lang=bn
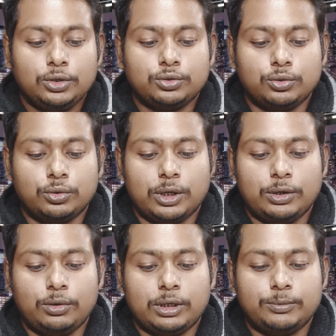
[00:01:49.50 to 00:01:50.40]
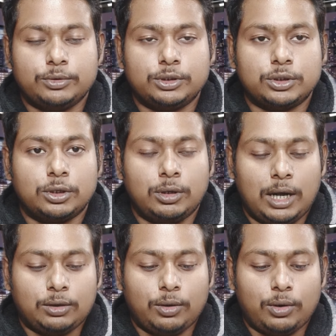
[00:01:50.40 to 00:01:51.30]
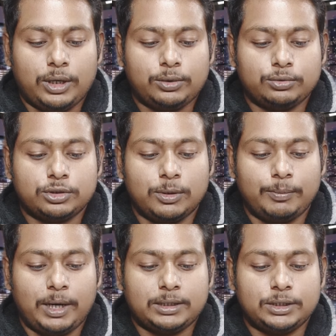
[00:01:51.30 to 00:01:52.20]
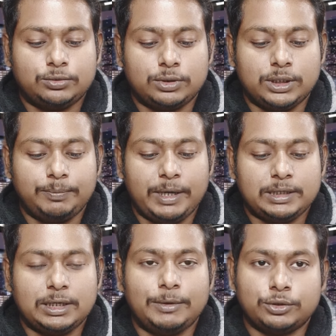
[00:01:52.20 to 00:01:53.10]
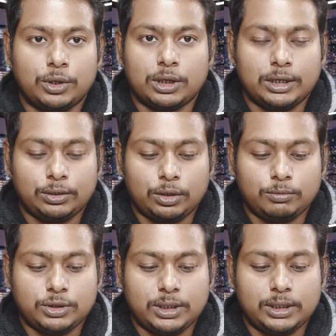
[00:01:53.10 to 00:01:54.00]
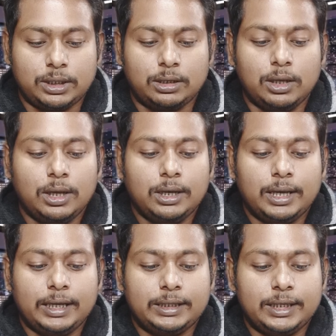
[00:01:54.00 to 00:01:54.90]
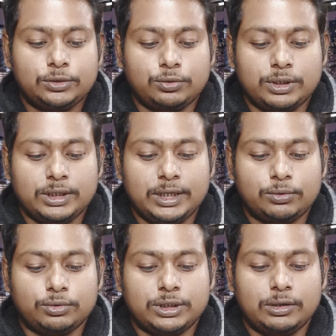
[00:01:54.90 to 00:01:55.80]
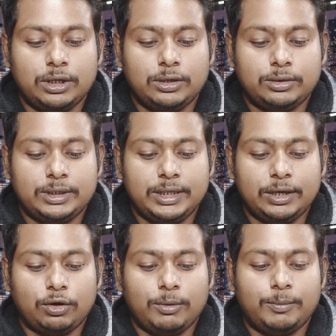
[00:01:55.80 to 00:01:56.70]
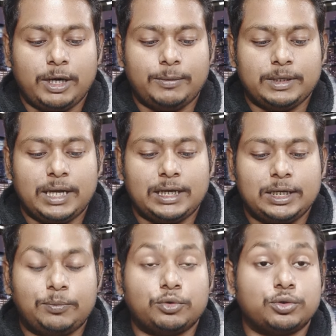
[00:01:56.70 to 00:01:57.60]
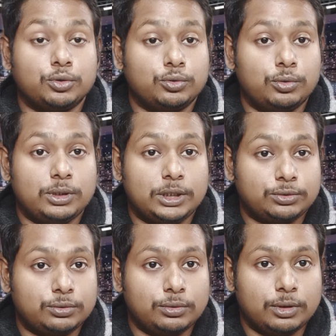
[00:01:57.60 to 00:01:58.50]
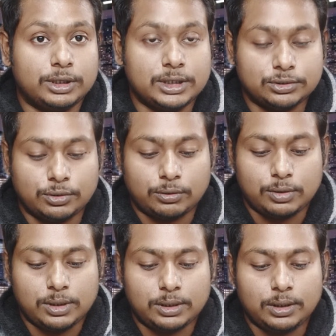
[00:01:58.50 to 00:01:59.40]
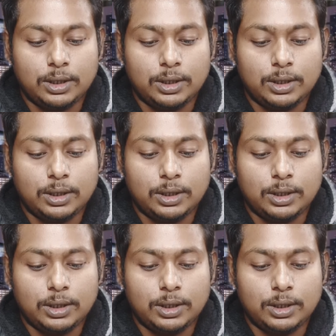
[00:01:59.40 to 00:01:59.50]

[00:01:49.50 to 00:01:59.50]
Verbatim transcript: শুরু করে লক্ষ্মী পুজো সহ আরও অনেক উৎসবে বাড়তি ছুটি পেয়ে যাবেন সরকারি কর্মচারীরা এইদিকে ছুটি নিয়ে খুশি হলেও ডিএ কবে বাড়বে তা নিয়ে প্রশ্ন তুলতে শুরু করেছেন সকলে